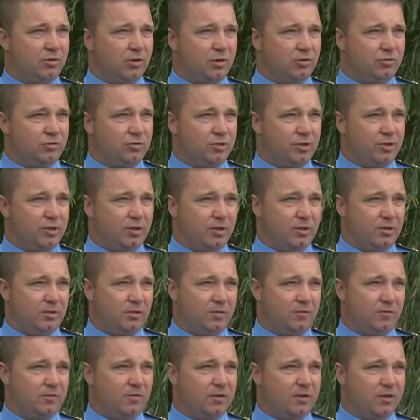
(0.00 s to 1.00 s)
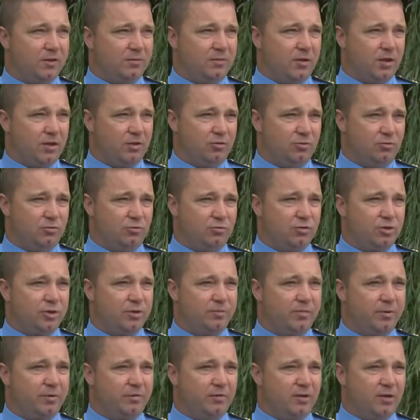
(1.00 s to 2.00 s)
Нарушитель в этом году уже
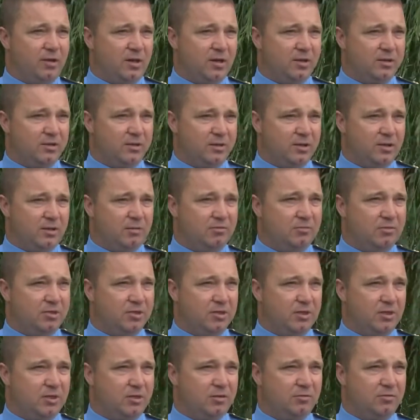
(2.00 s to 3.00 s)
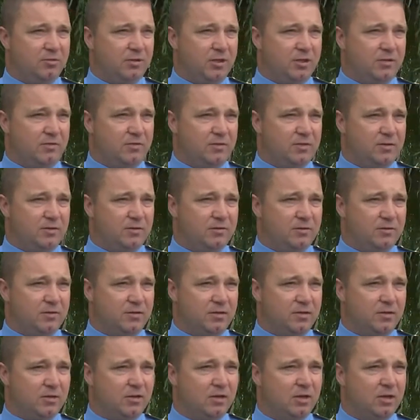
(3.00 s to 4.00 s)
привлекался к административной
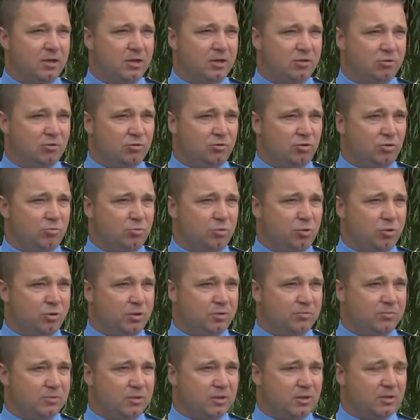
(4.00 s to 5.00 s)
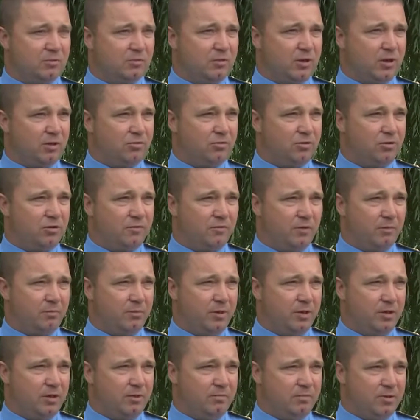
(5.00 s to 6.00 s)
ответственности. Судом Хотимского района в
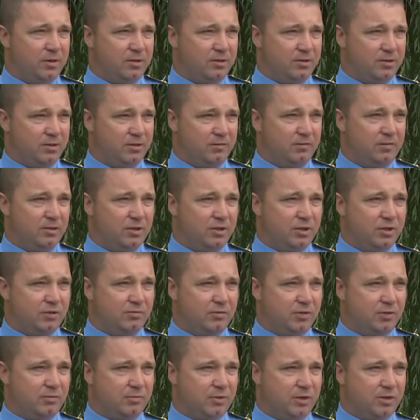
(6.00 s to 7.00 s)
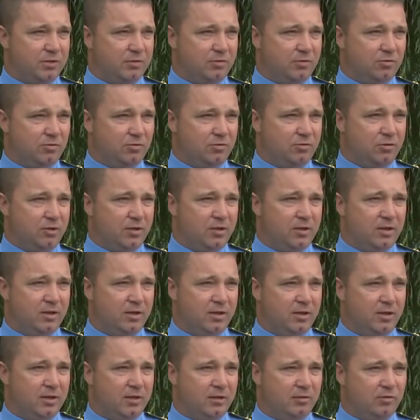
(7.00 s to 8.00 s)
апреле месяце 2018 года
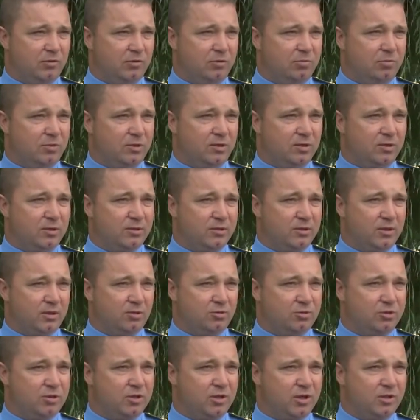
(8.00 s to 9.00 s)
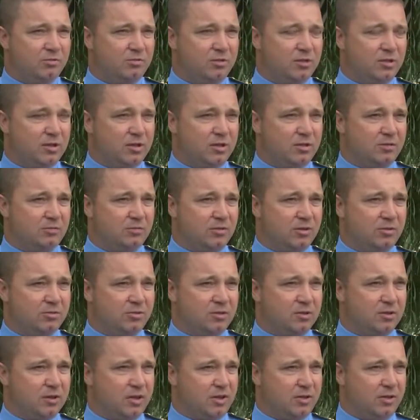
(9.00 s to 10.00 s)
на него было наложено административное
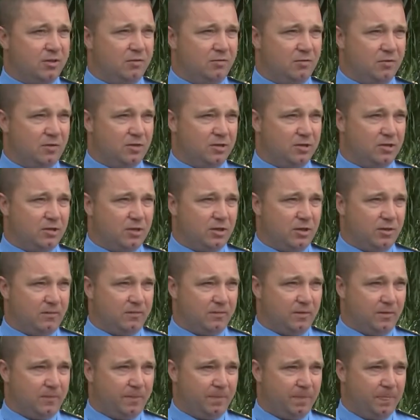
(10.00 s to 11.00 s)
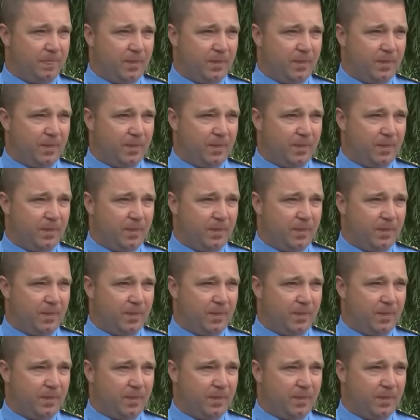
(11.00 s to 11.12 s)
взыскание в виде штрафа.